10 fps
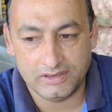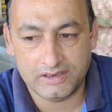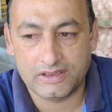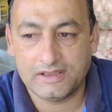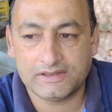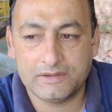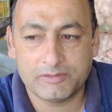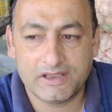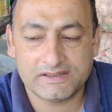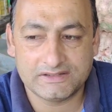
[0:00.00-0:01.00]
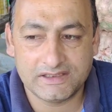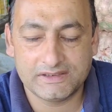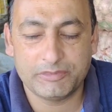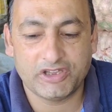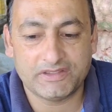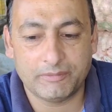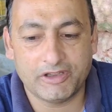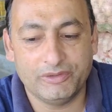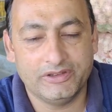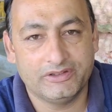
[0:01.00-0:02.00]
अनानास आपका सत्तर से पचहत्तर
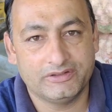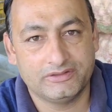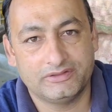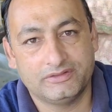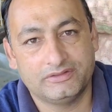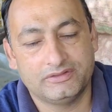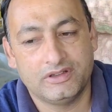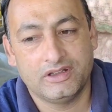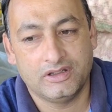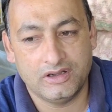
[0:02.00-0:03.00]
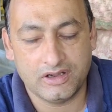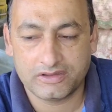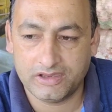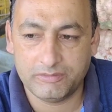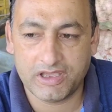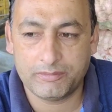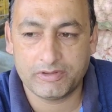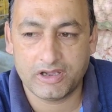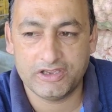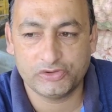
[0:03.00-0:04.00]
रुपये किलो है कीवी
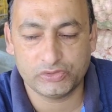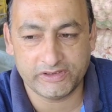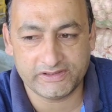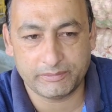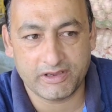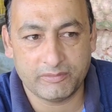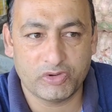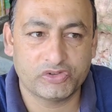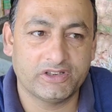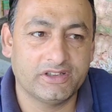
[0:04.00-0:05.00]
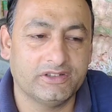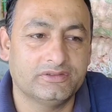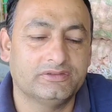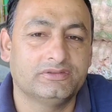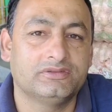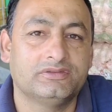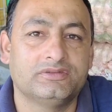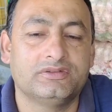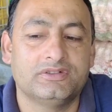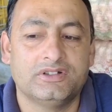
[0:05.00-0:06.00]
आपका एक सौ तीस रुपये का बॉक्स रहता है ये
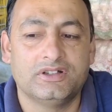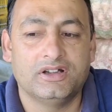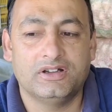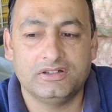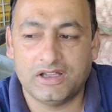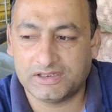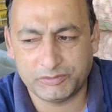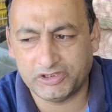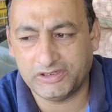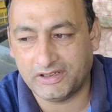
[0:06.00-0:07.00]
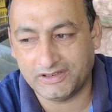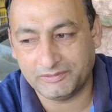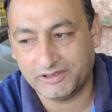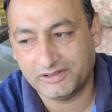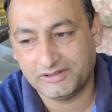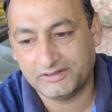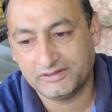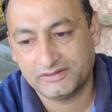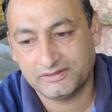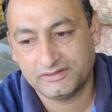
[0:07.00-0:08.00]
नाशपति नाशपति नहीं आ रही
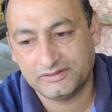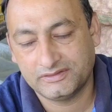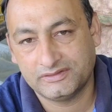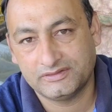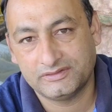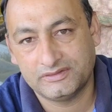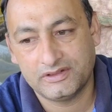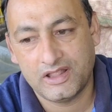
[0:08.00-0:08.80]
अभी आड़ू